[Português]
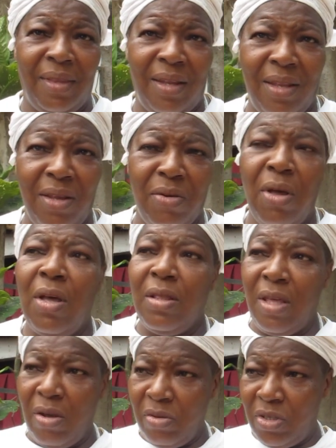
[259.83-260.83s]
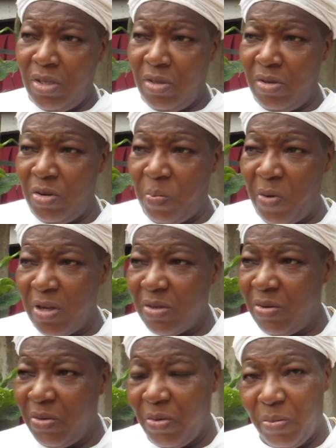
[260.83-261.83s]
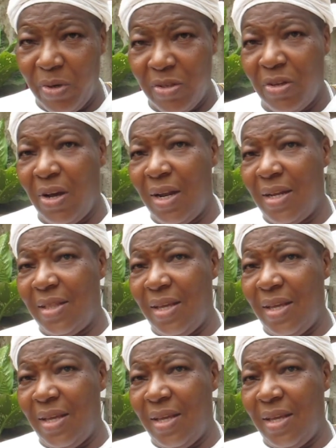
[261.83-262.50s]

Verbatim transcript: Entendeu? Tem o título de posse do Brizola,